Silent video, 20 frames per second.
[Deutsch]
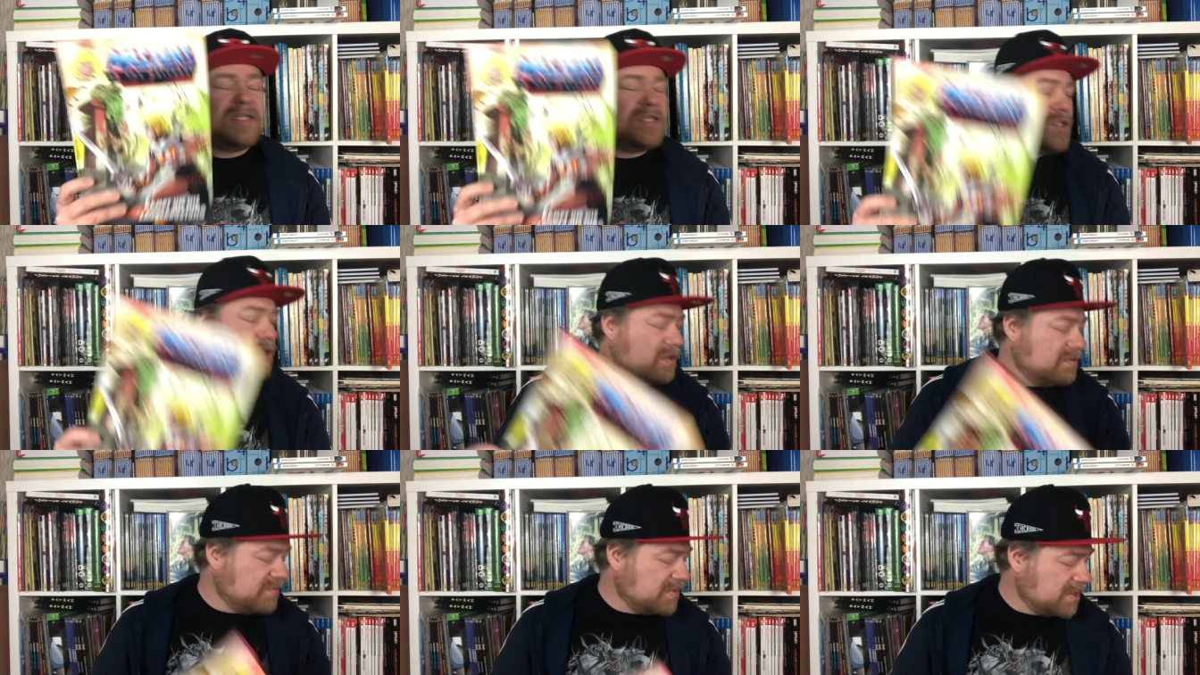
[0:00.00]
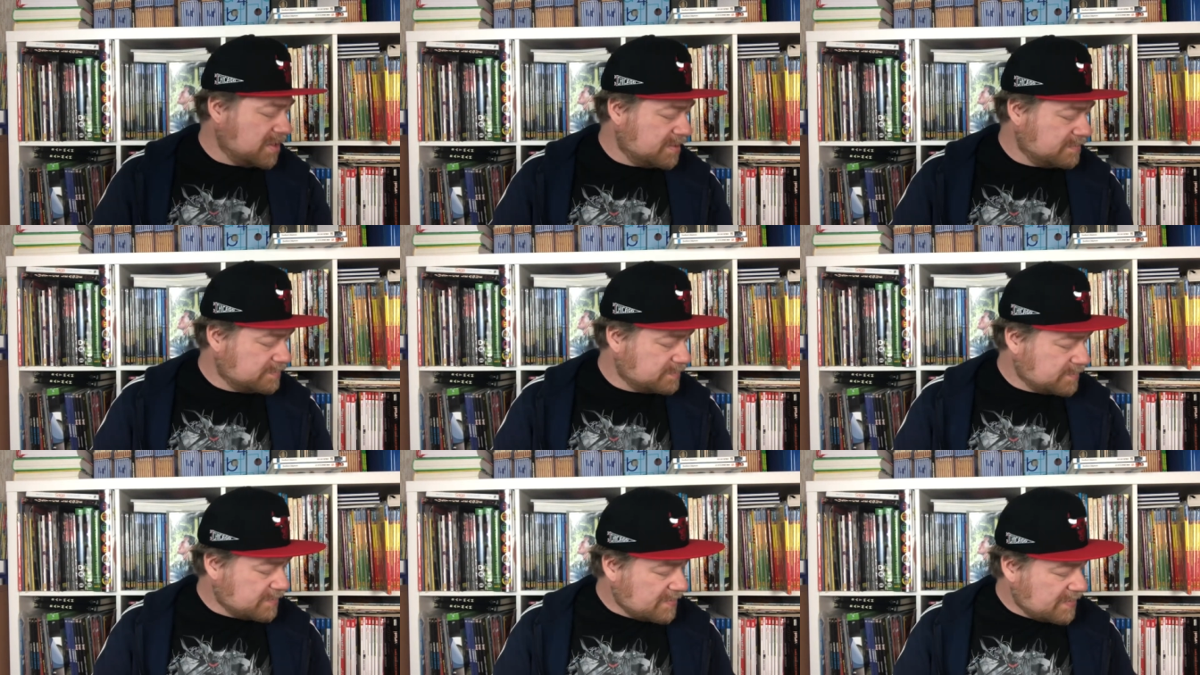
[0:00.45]
Ich
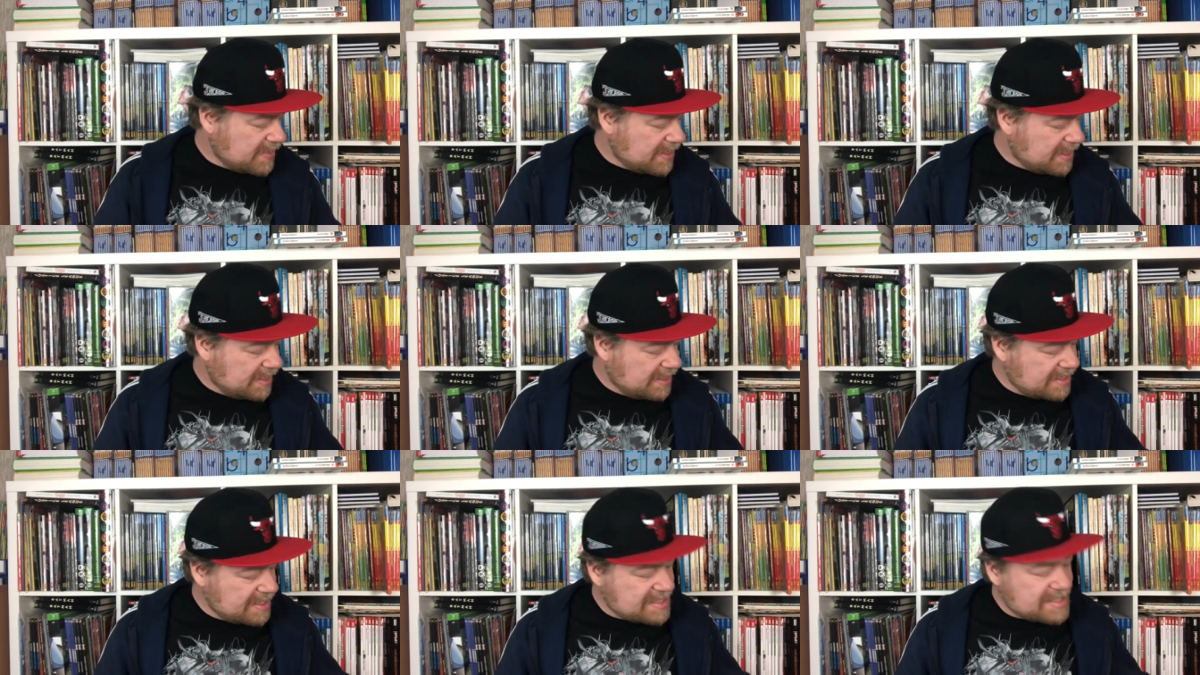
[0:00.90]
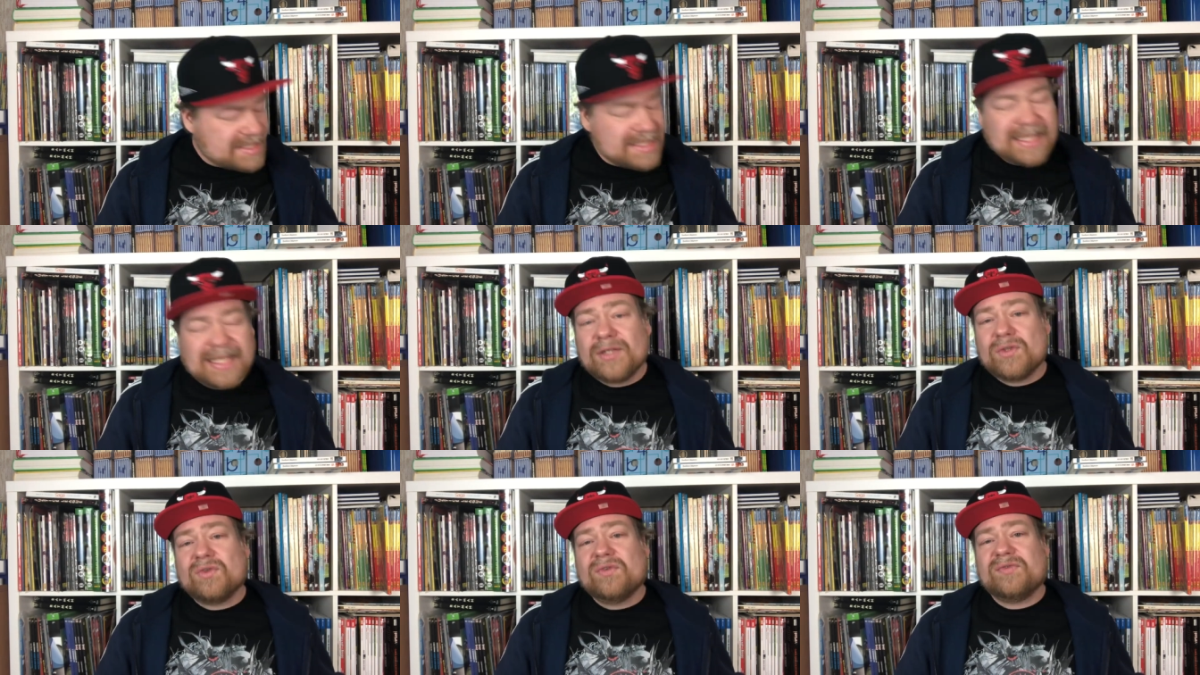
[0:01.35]
hoffe, dass
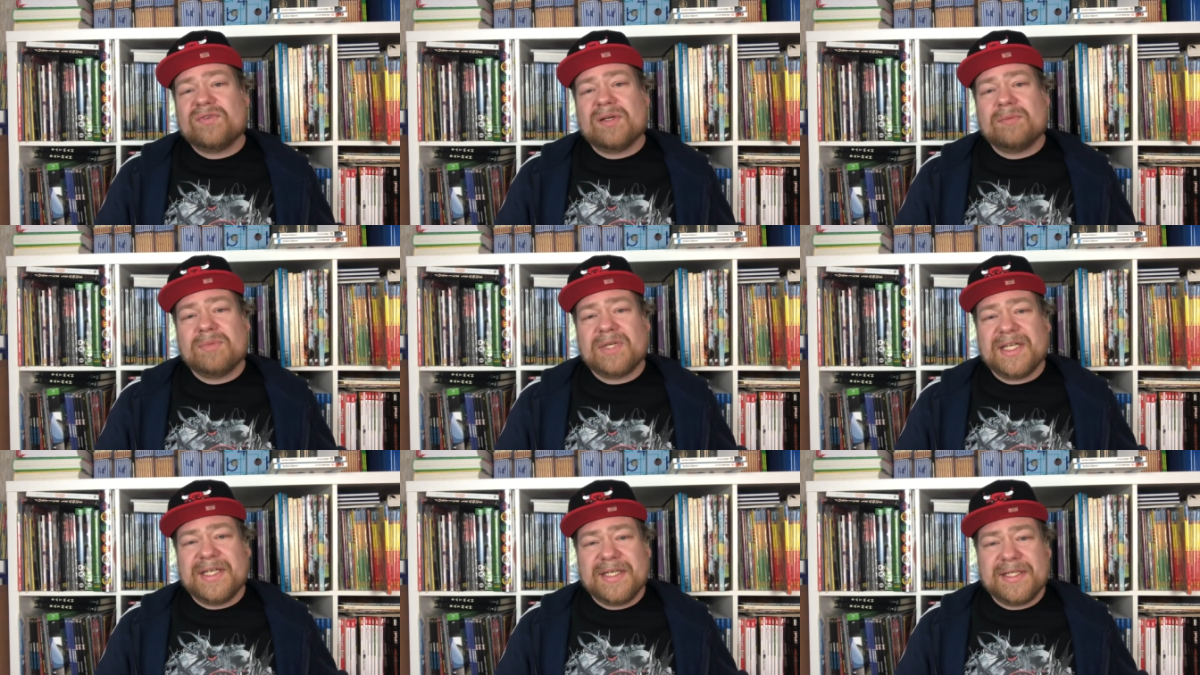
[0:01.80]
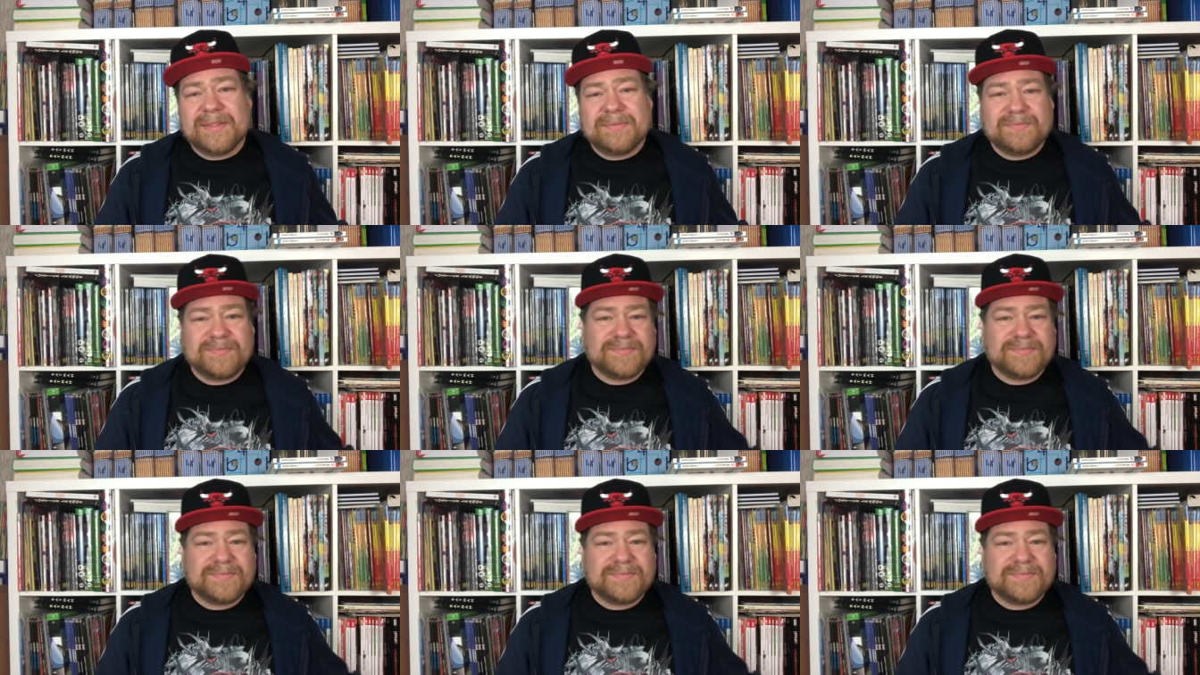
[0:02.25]
Retrofabrik